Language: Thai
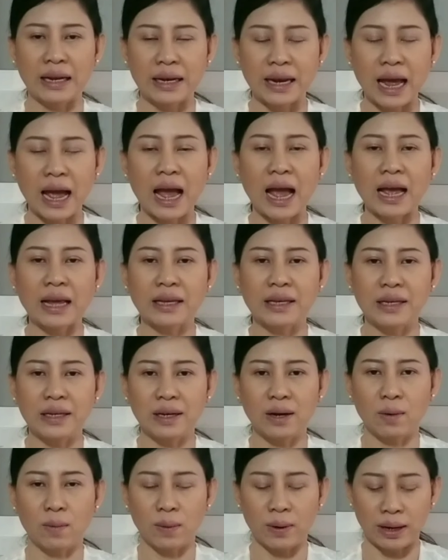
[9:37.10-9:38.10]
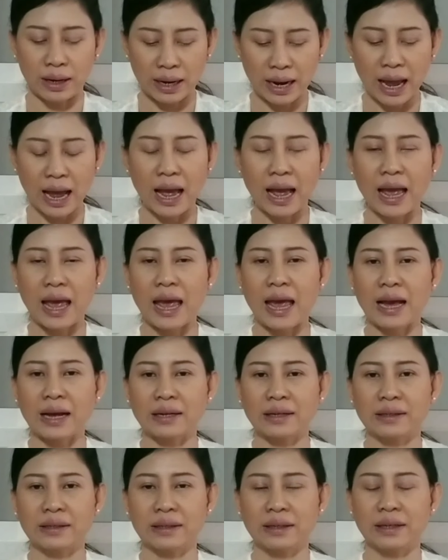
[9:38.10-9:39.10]
หน้าเหี่ยวหน้าแห้ง
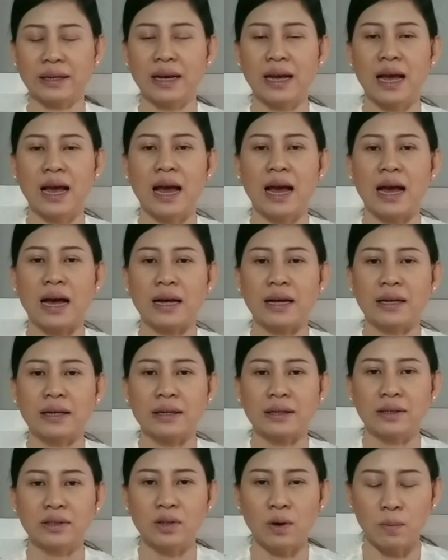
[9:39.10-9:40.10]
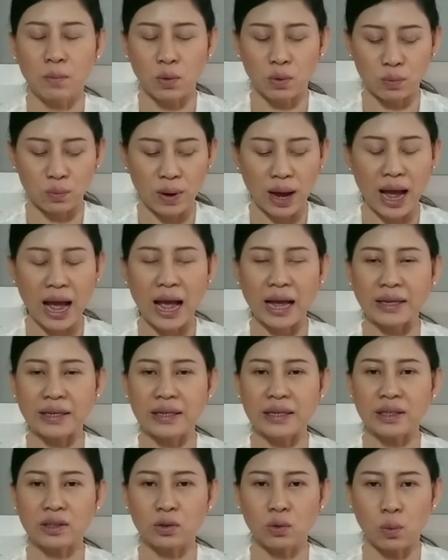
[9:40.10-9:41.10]
เลยสมมติว่า
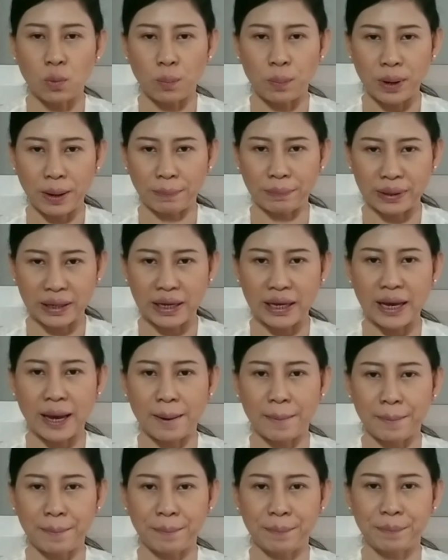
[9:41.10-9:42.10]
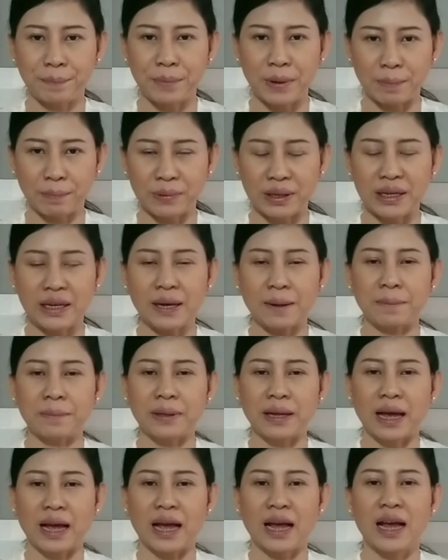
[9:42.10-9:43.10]
ยิ่งสุขเปรียบเทียบ
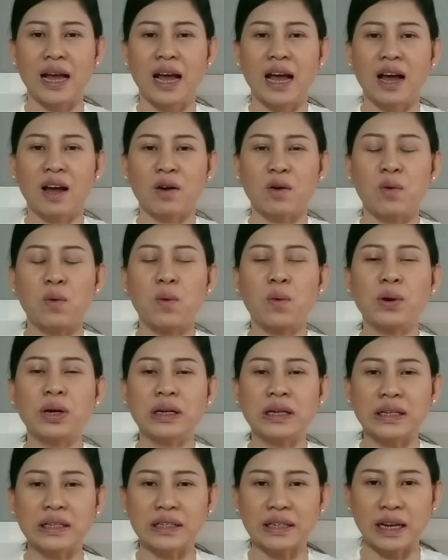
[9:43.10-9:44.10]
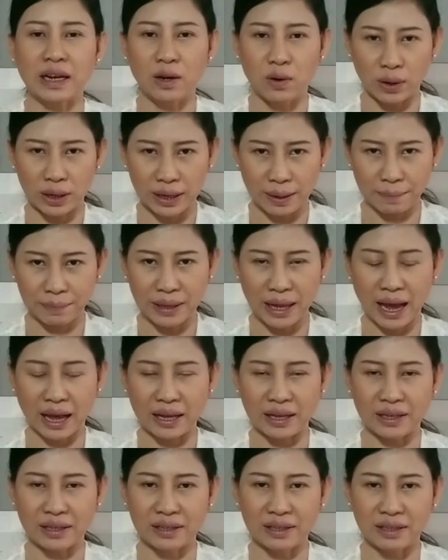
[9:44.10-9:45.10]
นะคุณจะลดน้ำหนัก
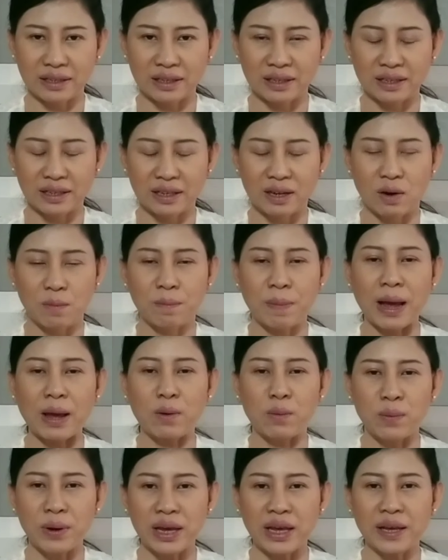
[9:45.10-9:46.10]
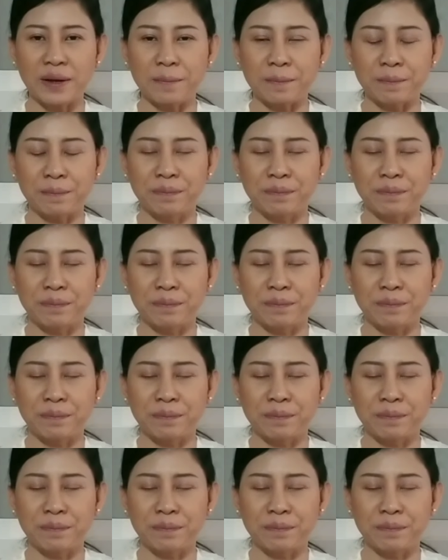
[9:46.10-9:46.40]
ไปวิ่ง